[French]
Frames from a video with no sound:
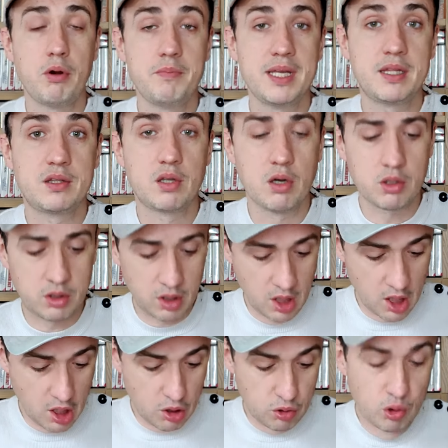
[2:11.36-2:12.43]
premier toc.
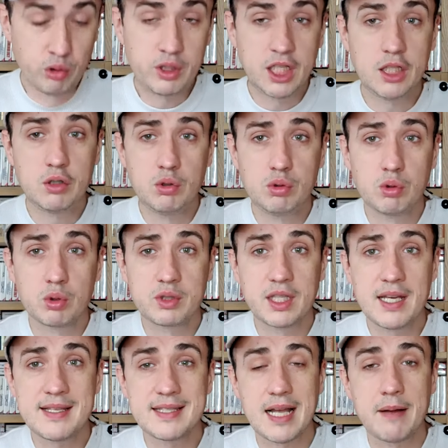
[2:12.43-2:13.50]
Le kit du
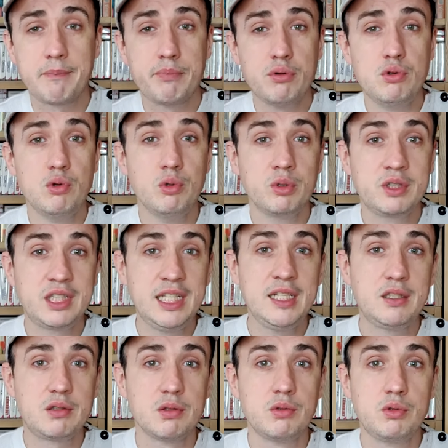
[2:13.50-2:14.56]
toqué, c'est un peu le
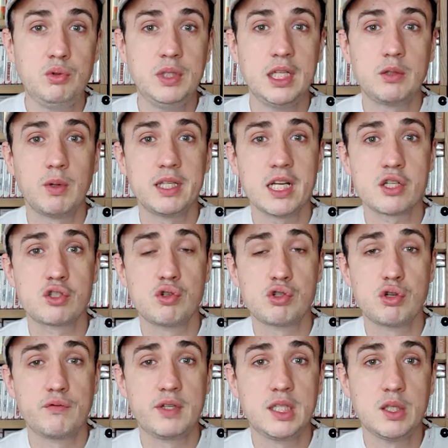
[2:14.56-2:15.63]
kit du nettoyage de
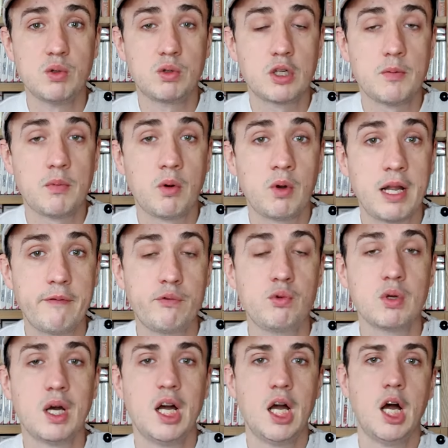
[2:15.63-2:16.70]
jeux vidéo, comme on l'a
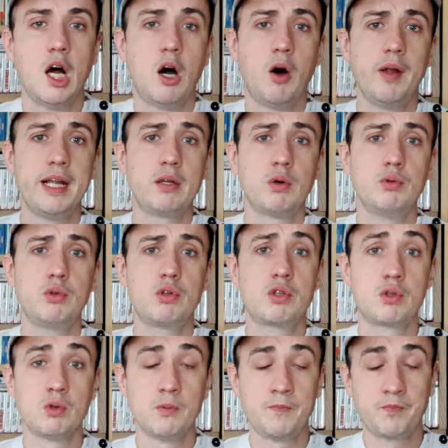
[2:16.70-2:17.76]
vu en
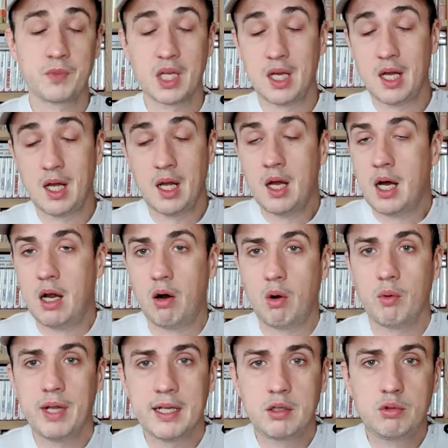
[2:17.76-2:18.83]
introduction.
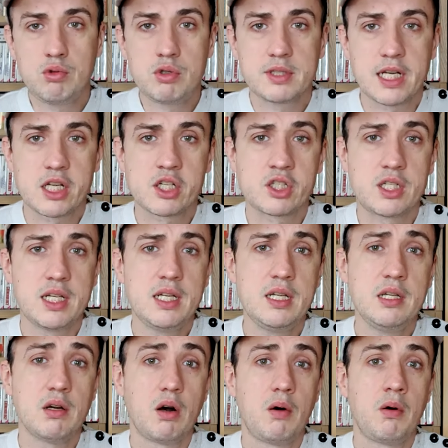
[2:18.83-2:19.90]
Alors, on a tous
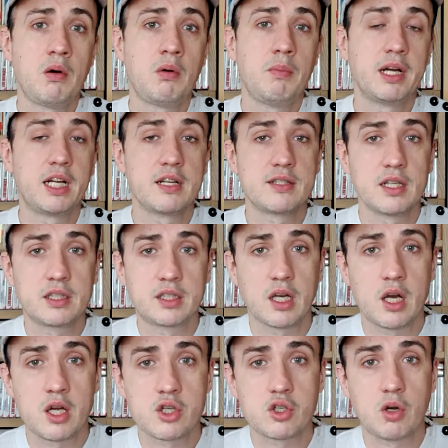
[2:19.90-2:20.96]
acheté en magasin
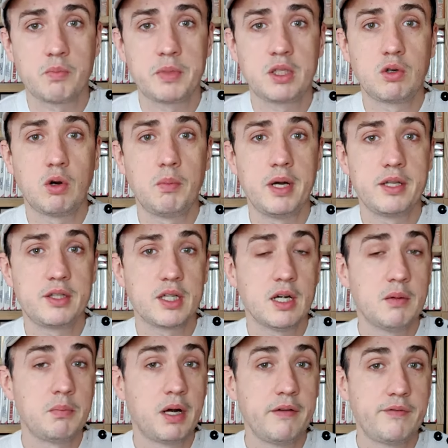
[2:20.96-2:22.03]
cash, en
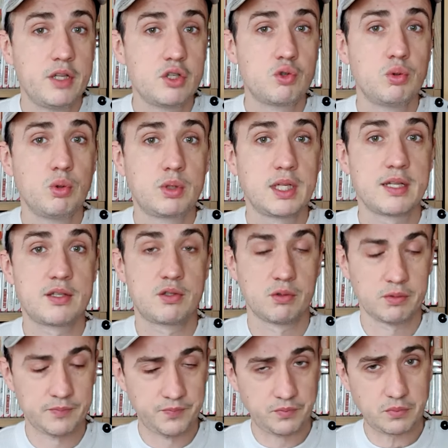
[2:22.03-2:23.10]
micromania, bref, des jeux
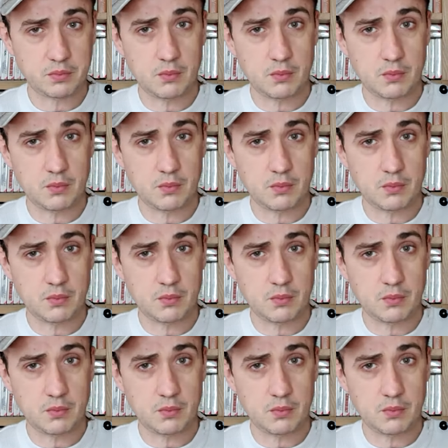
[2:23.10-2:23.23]
d'occasion.